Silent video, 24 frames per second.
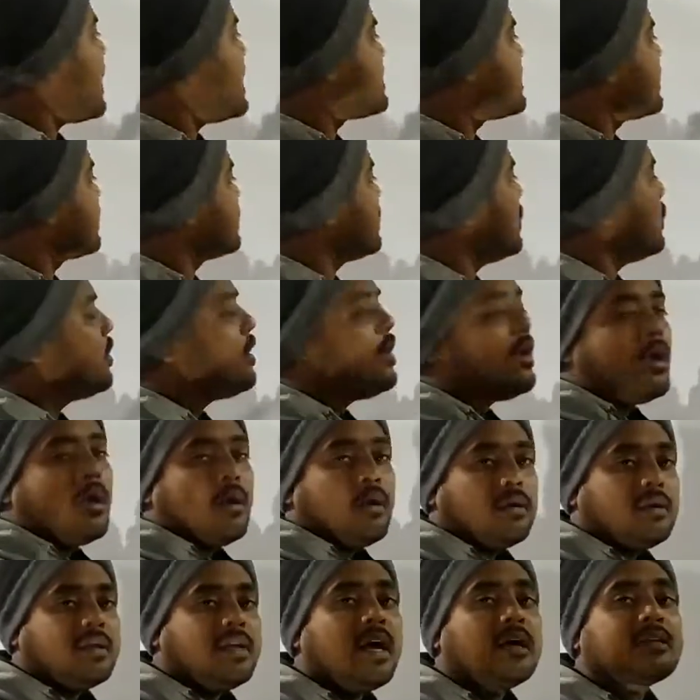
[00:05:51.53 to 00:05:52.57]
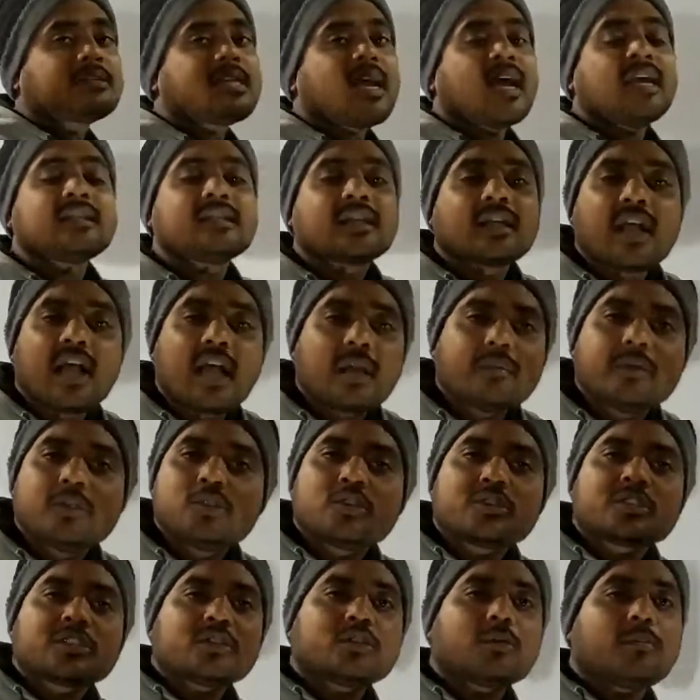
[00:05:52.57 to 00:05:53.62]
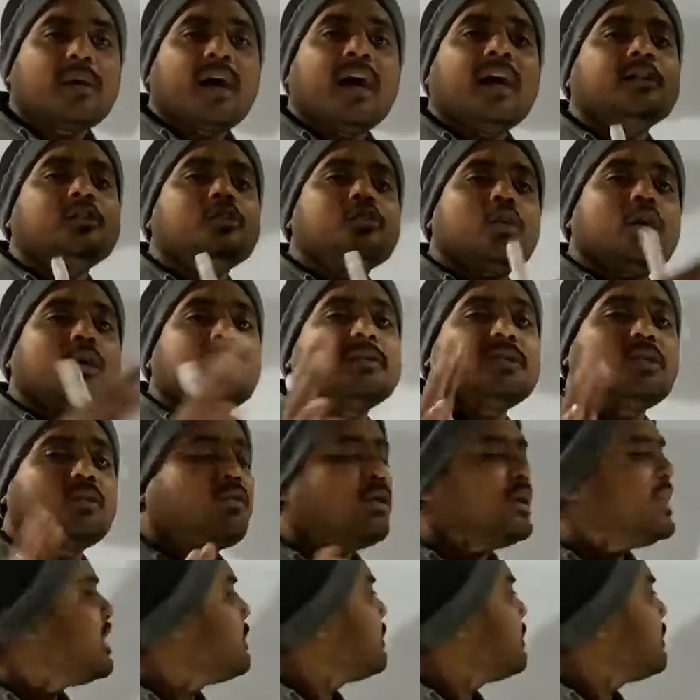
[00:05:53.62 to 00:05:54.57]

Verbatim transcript: लगा सकते हो या साहित्यकार भी जोड़ सकते हो महान छोड़ भी दो कोई